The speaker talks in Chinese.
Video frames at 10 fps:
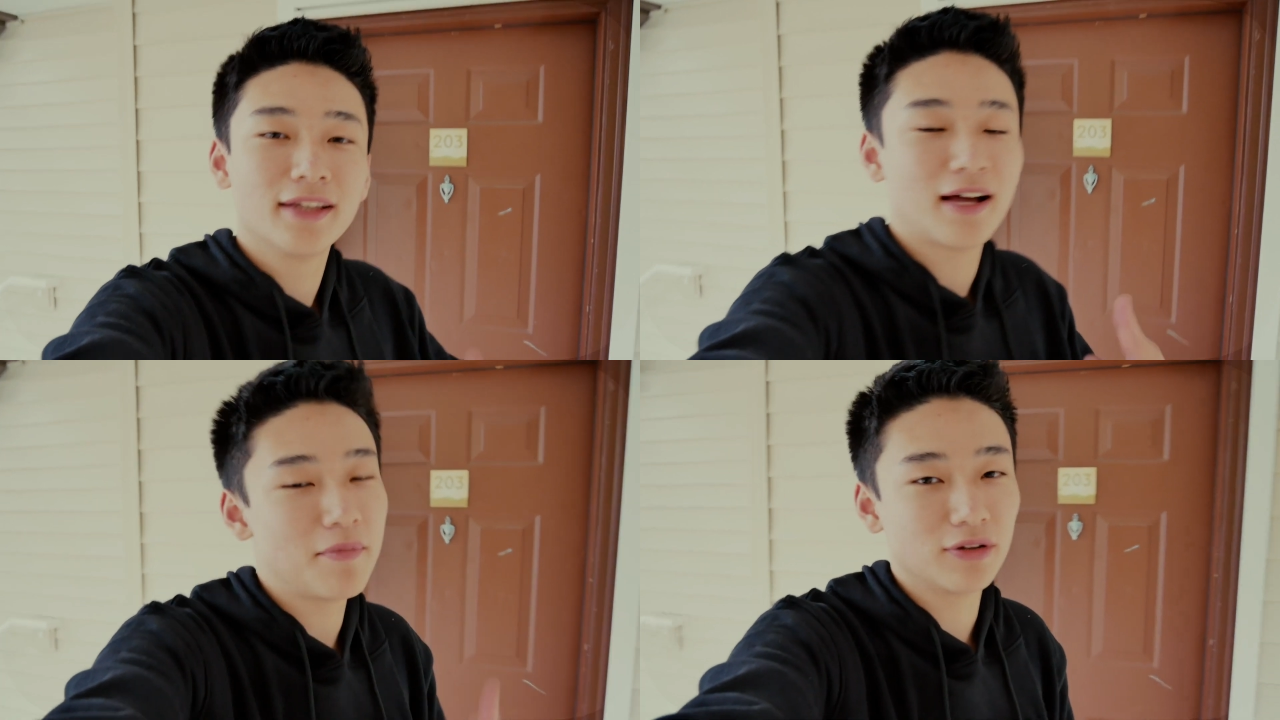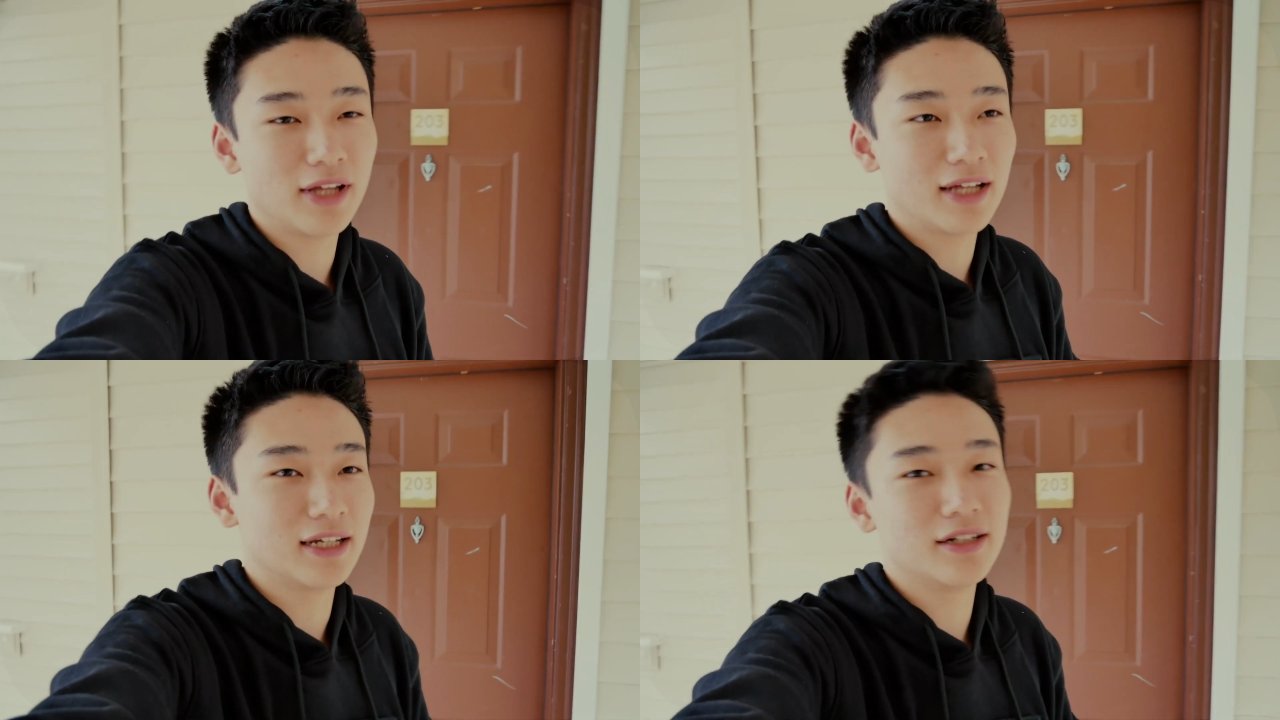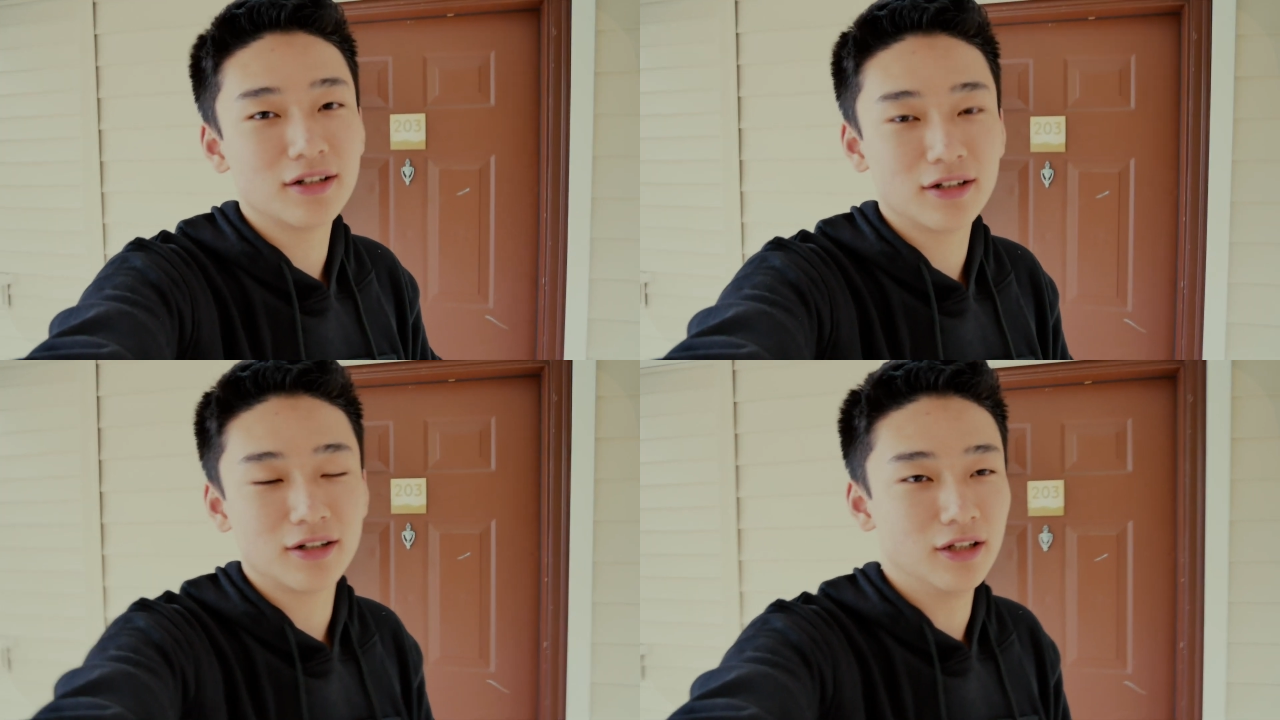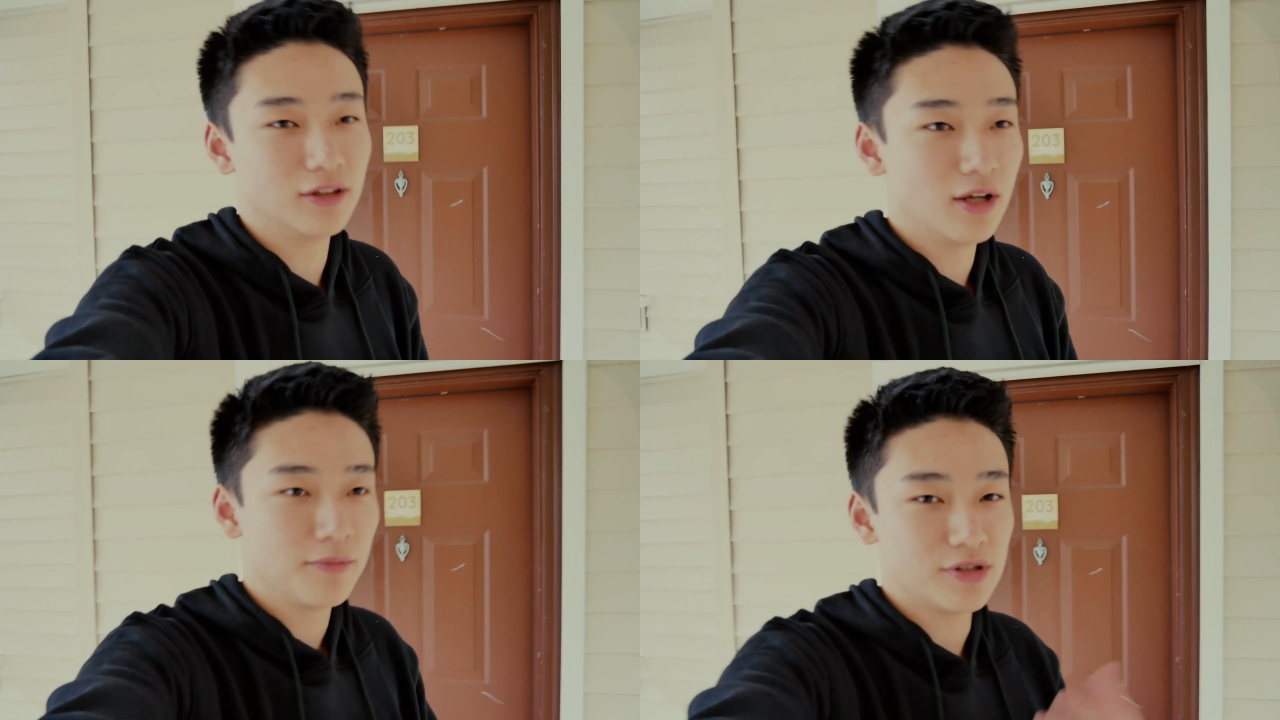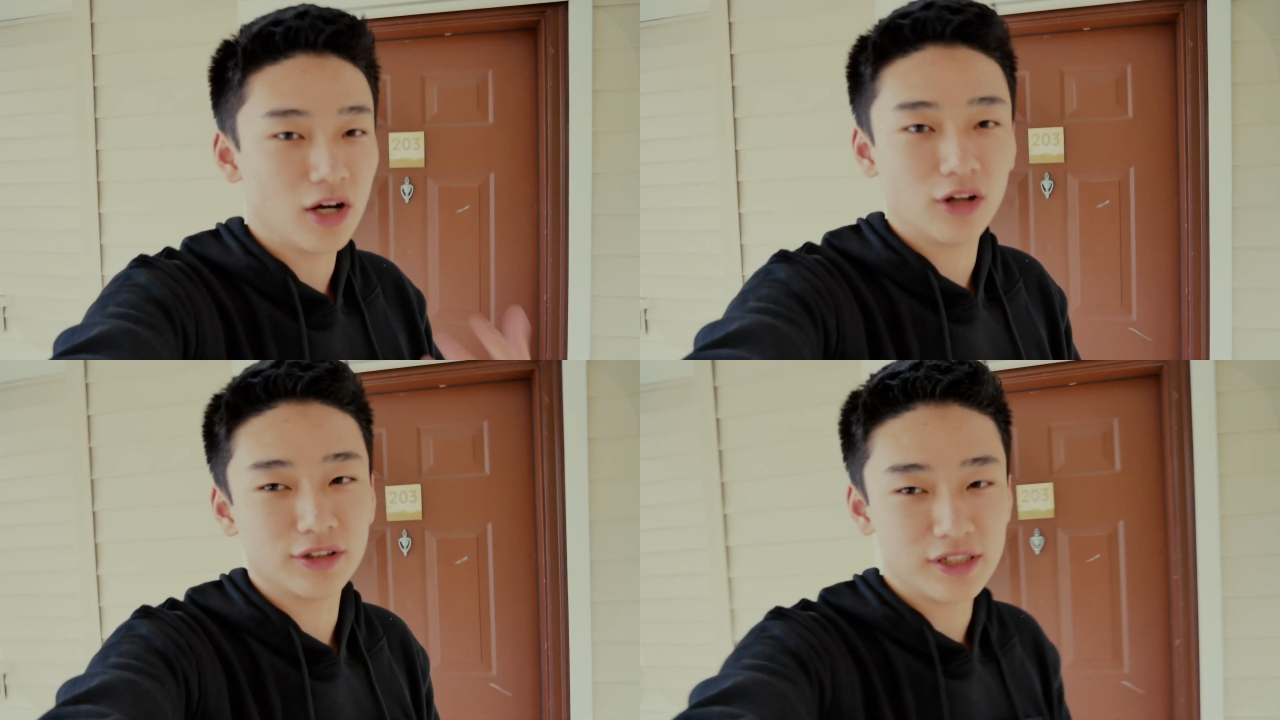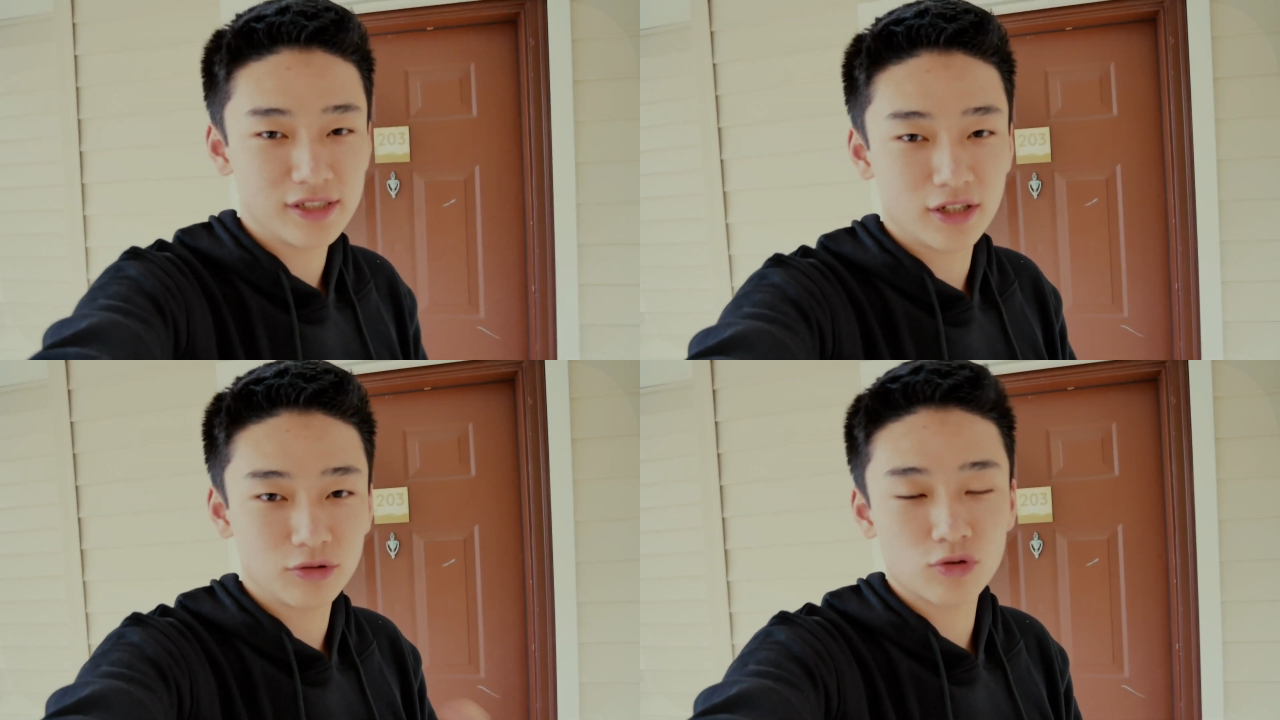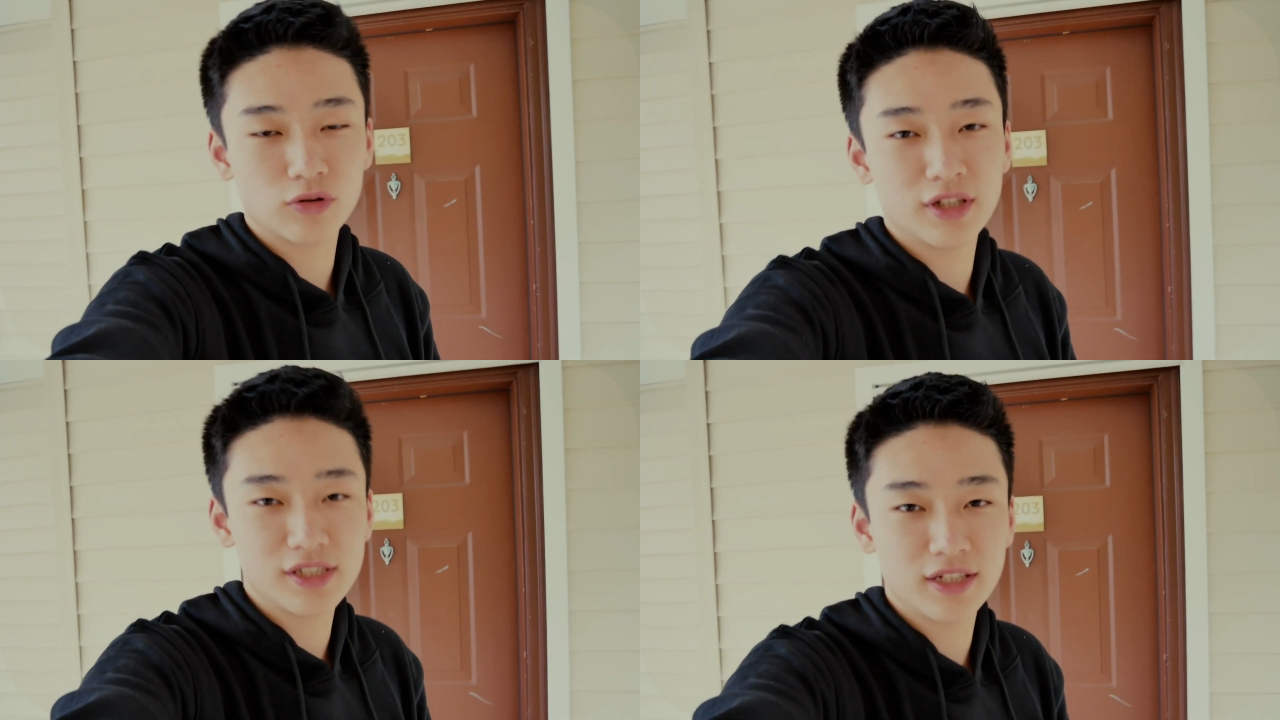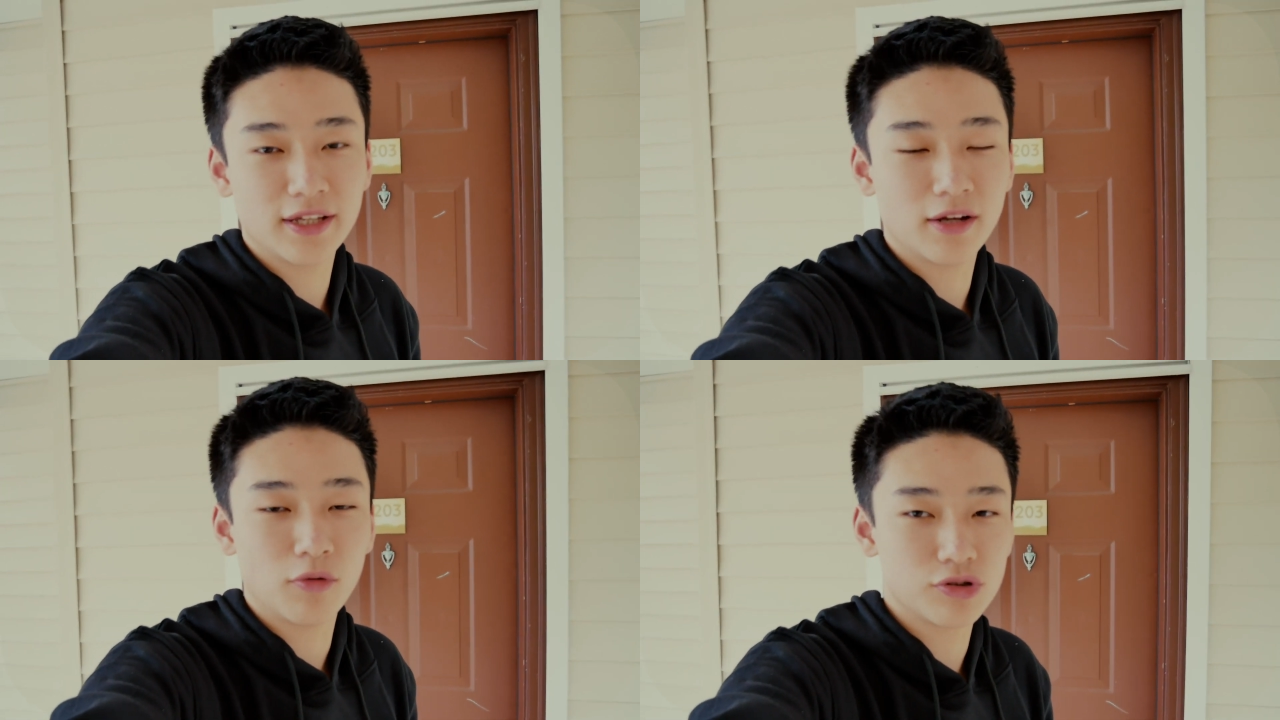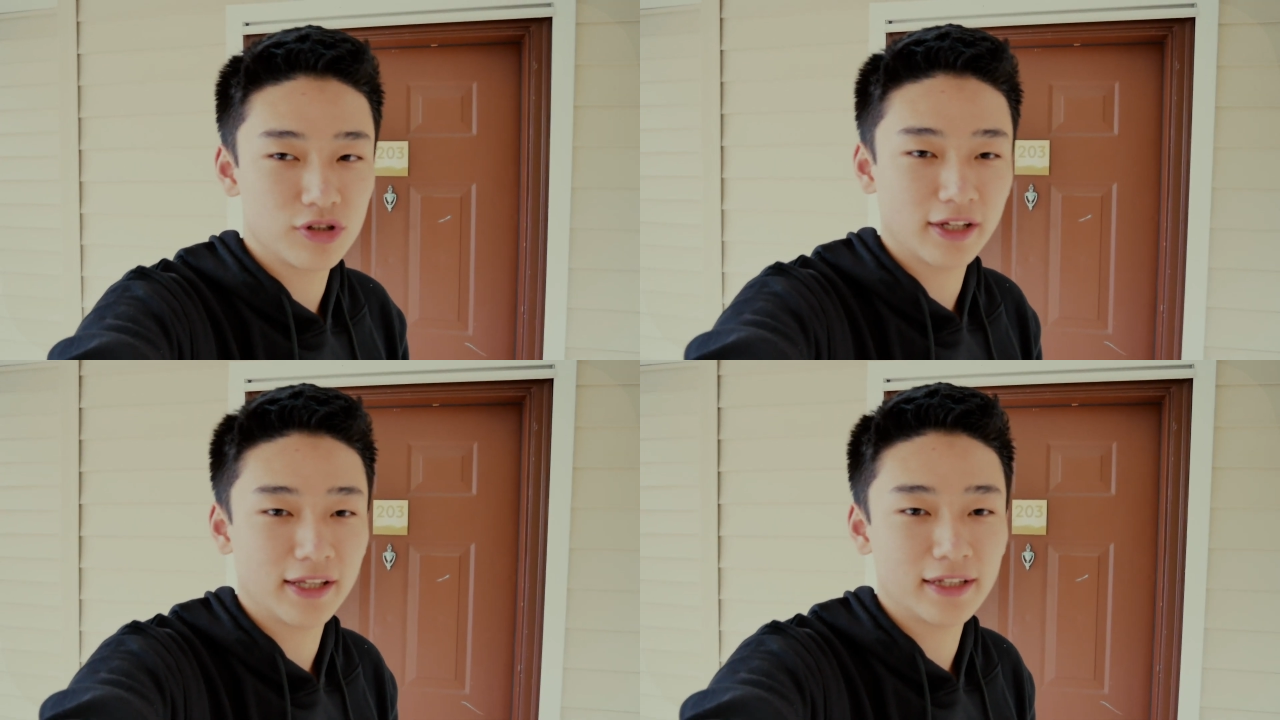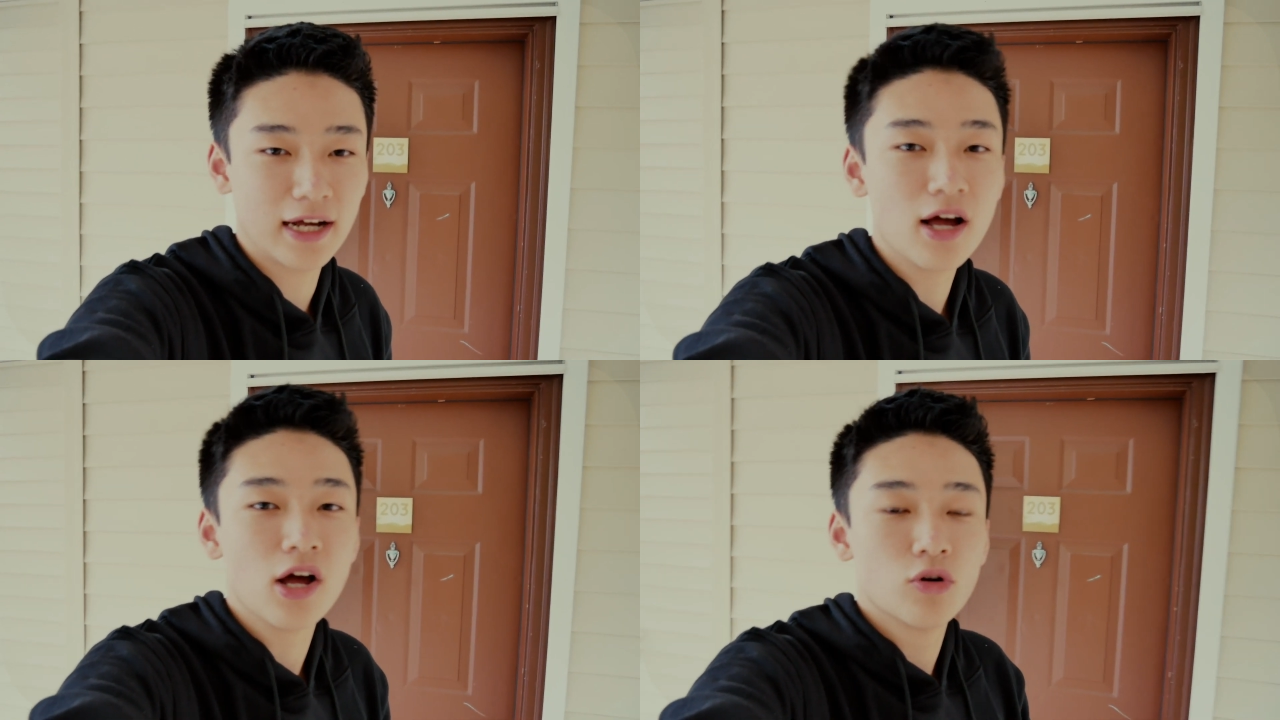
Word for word: 它没有搭载任何的比较好的音箱，所以说呢今天呢我就教给大家